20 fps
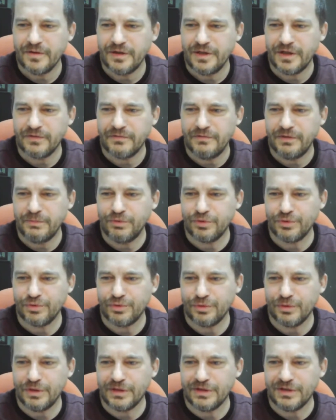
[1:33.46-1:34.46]
hak ve borç
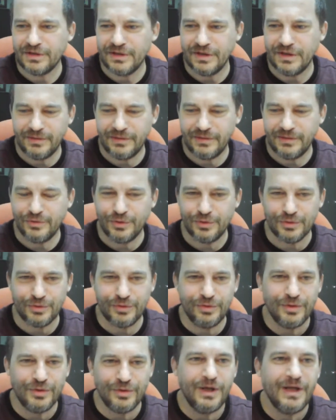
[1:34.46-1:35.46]
kullanırsan hem
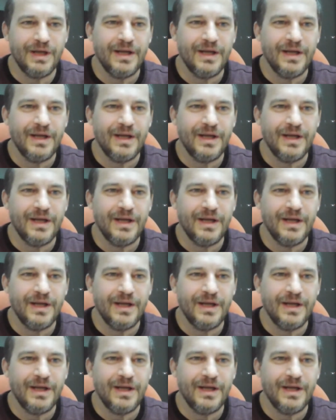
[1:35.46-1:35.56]
doğru.